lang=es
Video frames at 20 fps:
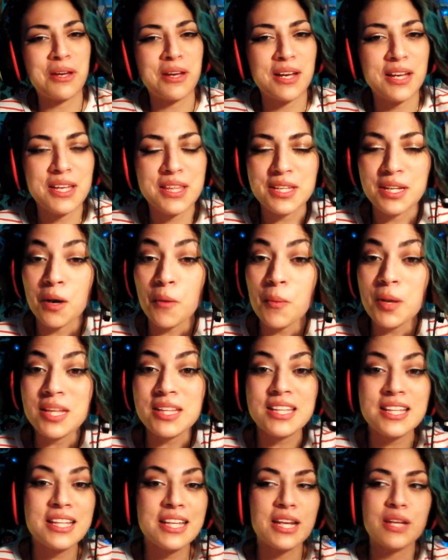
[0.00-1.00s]
venga. Y de
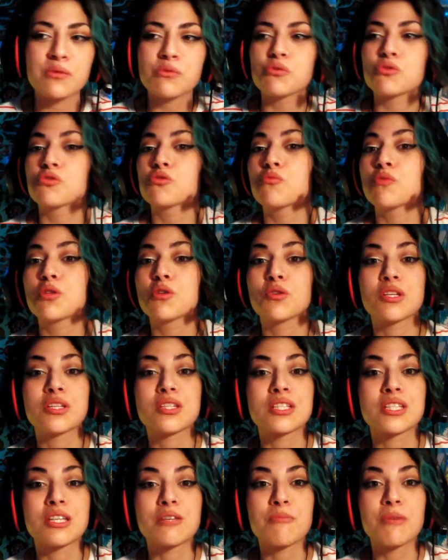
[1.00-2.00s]
repente tenía un subidón
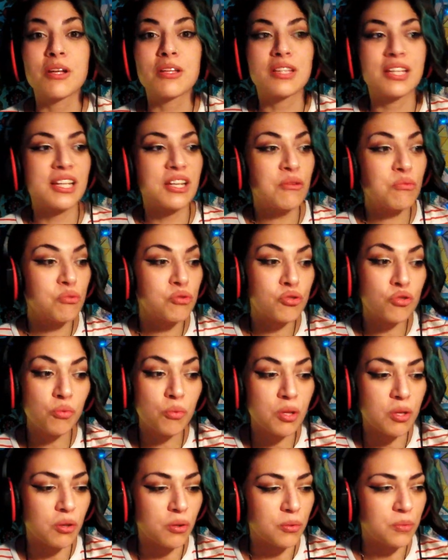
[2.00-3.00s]
encima, tenía un
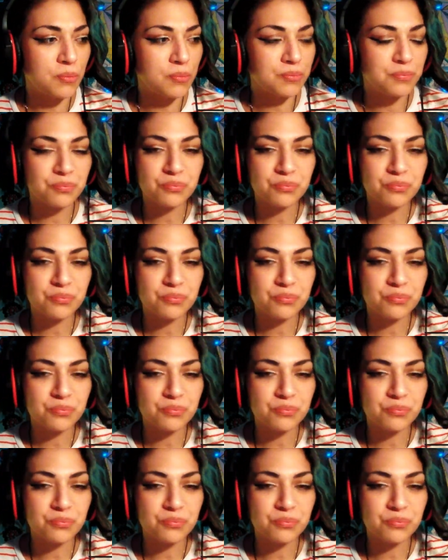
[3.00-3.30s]
subidón.